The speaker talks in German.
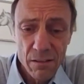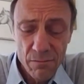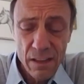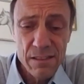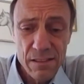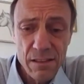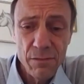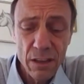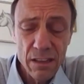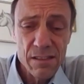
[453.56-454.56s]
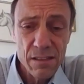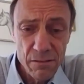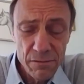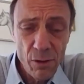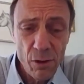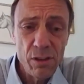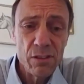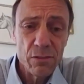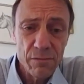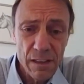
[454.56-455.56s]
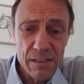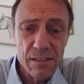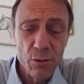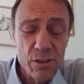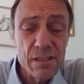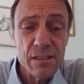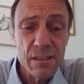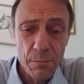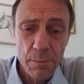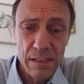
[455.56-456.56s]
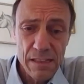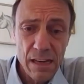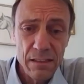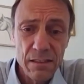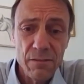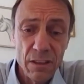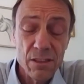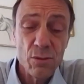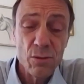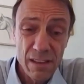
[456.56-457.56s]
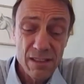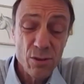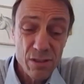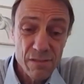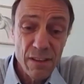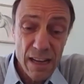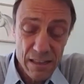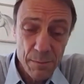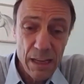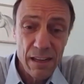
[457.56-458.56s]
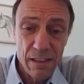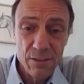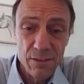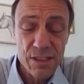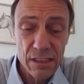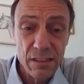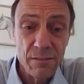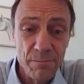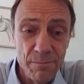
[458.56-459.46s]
was ist hier wirklich sinnvoll und was nützt dem Patienten wirklich und was nützt vielleicht mehr der Industrie.